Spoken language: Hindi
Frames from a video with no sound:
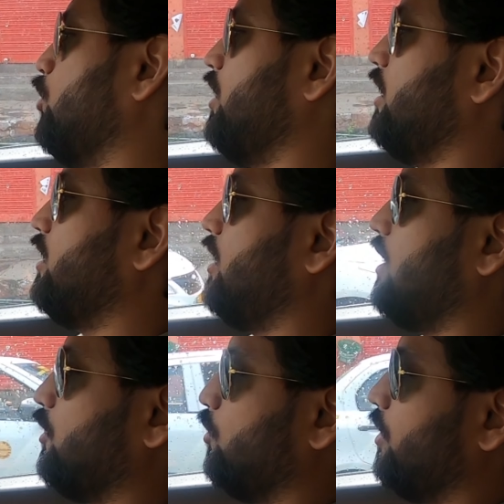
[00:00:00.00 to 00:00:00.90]
दो लेन की
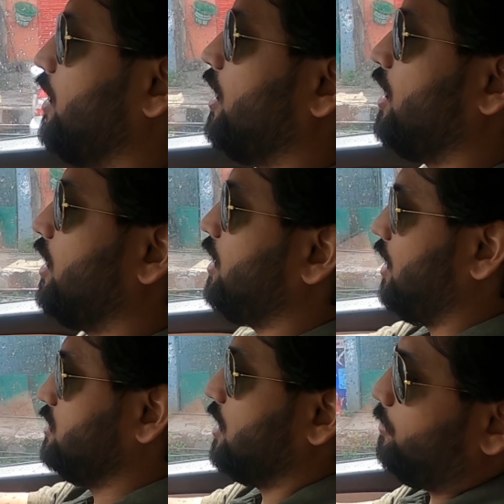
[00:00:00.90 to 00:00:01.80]
एक रोड है अगर
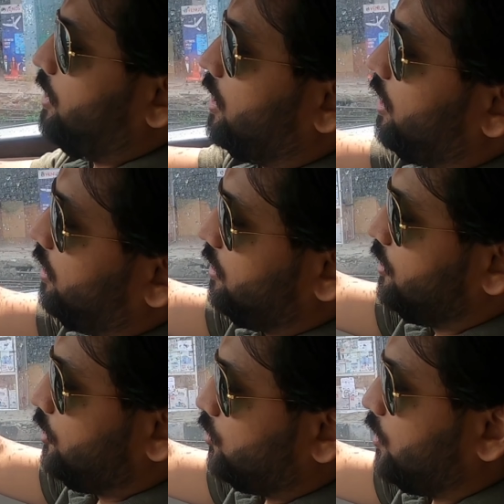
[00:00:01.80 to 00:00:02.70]
यहाँ जाम लगा
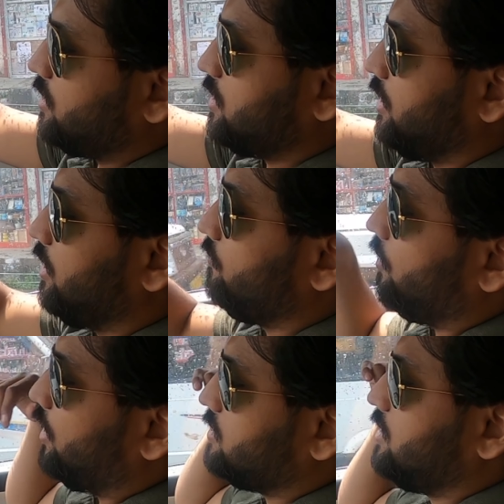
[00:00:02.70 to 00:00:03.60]
है तो ऐसा नहीं कि
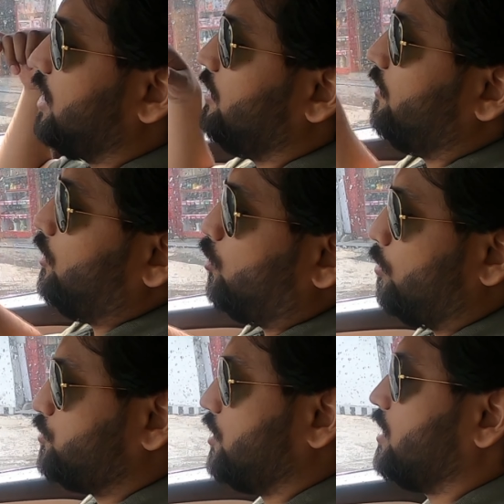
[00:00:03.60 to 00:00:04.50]
वहाँ से आने वालों को
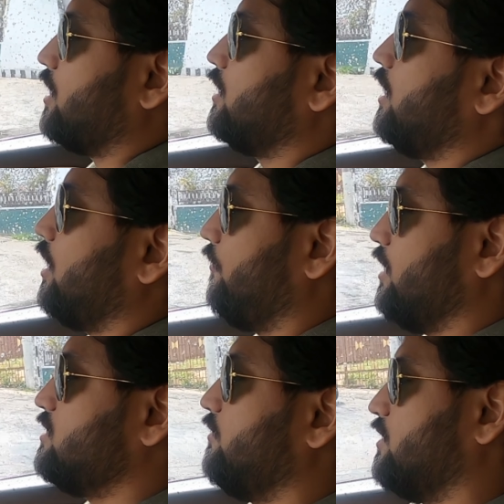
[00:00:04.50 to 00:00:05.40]
ऑब्स्ट्रक्ट कर दें या
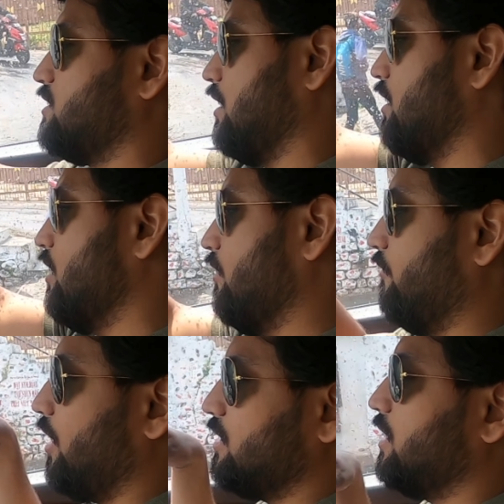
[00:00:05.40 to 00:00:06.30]
वाइसी वर्षा
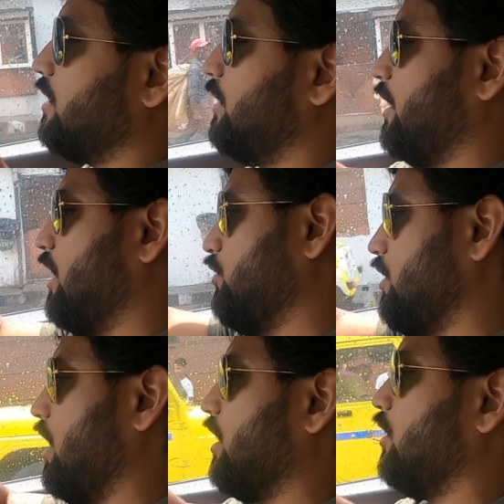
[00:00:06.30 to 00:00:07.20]
वहाँ जाम लगा तो
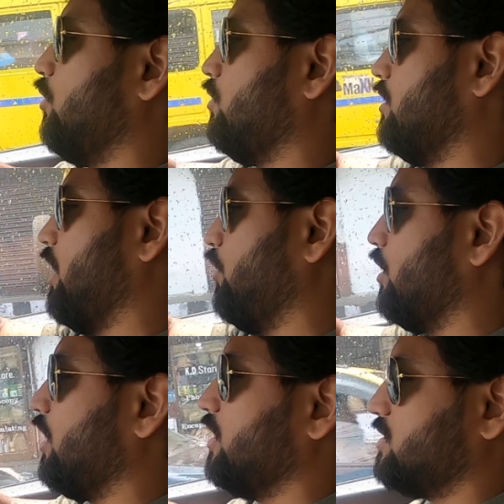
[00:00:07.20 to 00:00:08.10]
यहाँ के लोग
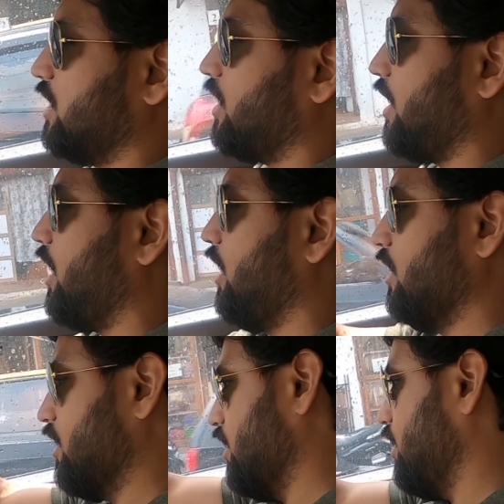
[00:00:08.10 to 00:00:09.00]
रेगुलरली चल रहे
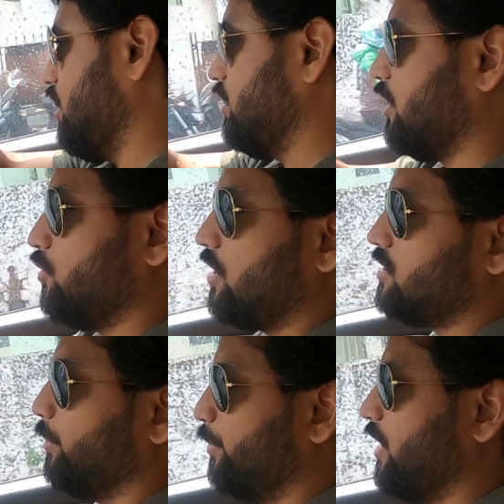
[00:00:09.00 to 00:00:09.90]
हैं इधर उधर
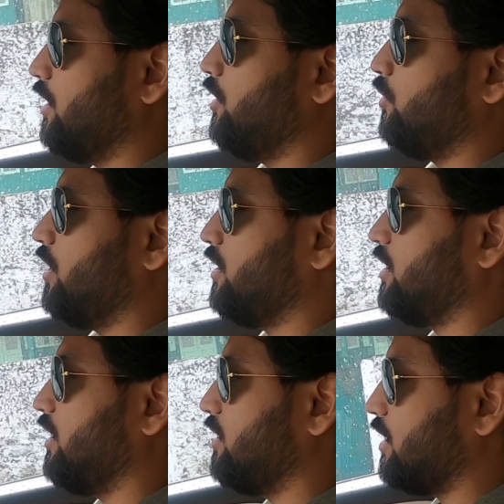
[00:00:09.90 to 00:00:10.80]
जंपिंग नहीं हो रही है
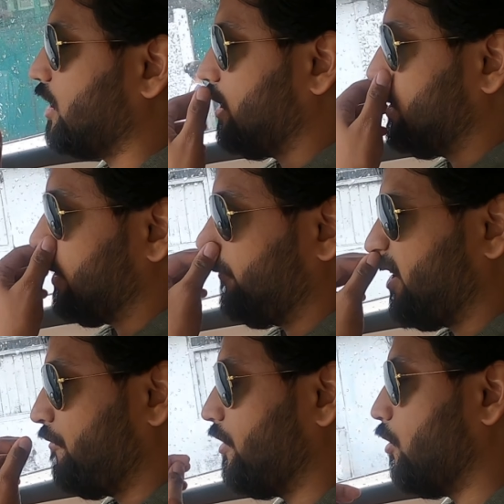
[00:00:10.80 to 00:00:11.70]
तो ताकि
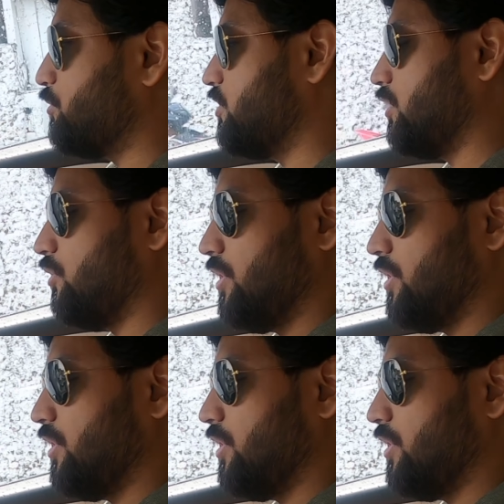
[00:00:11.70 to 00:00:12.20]
ट्रैफिक ऑब्स्ट्रक्ट हो